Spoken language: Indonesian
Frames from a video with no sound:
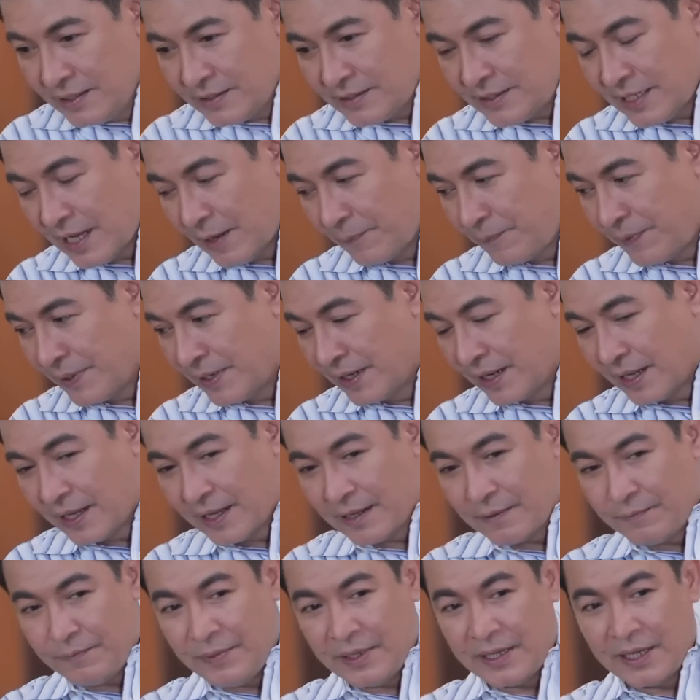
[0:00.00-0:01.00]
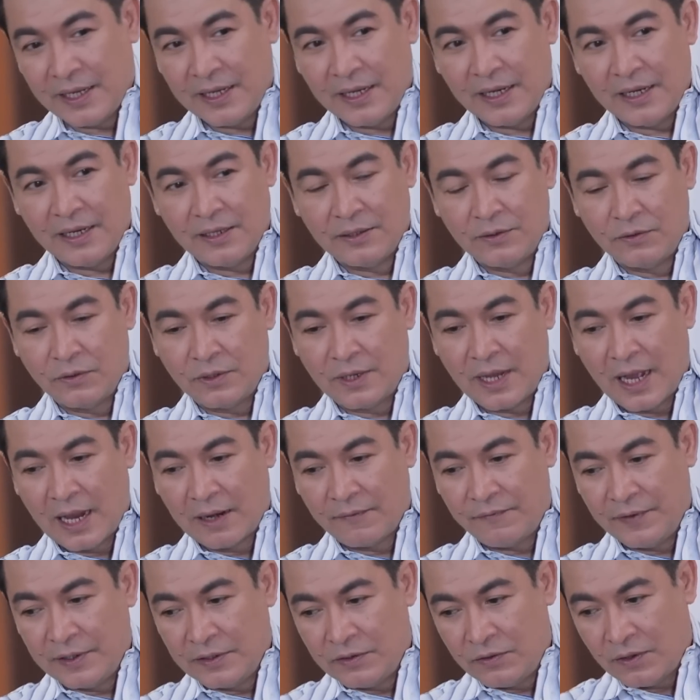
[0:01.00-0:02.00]
siapin deh bikinin untuk
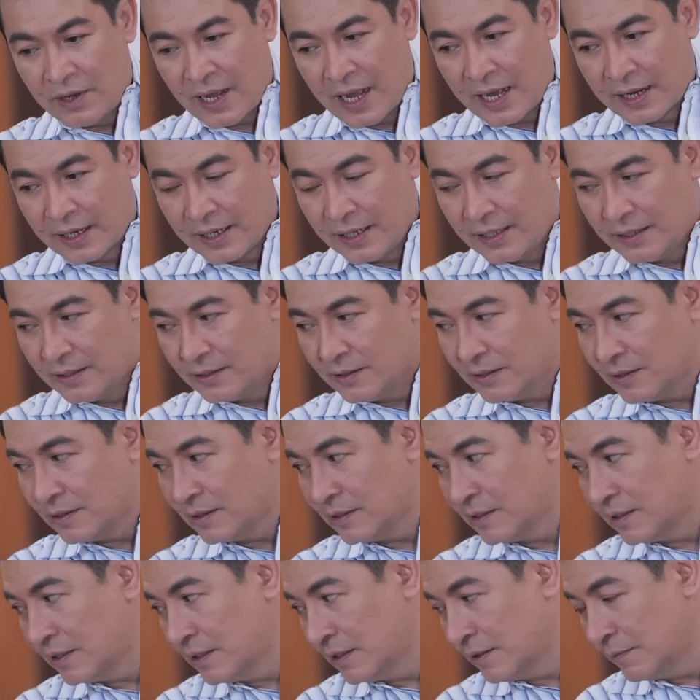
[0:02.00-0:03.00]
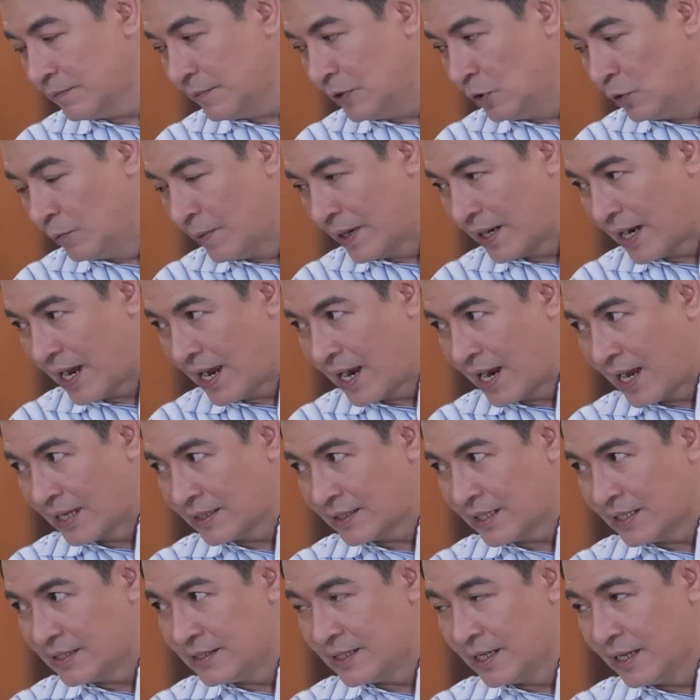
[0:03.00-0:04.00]
Galvin, untuk Arin, minuman
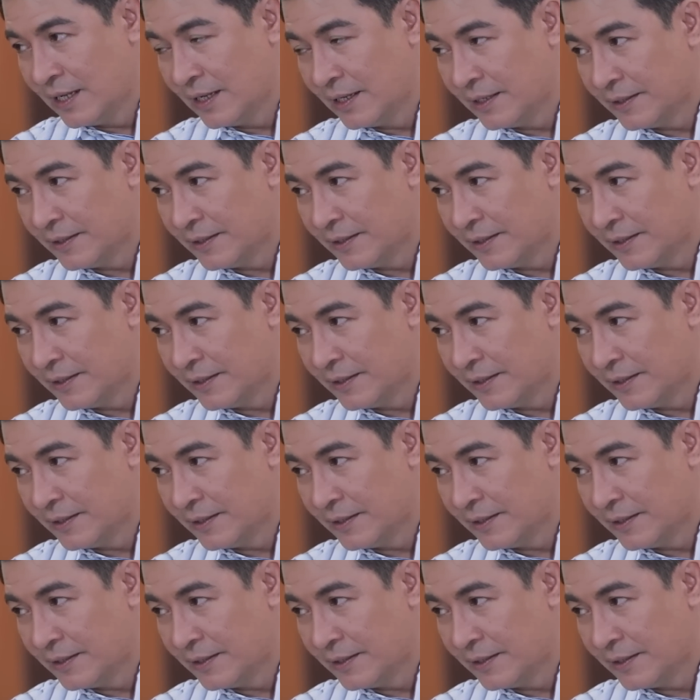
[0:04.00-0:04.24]
hangat aja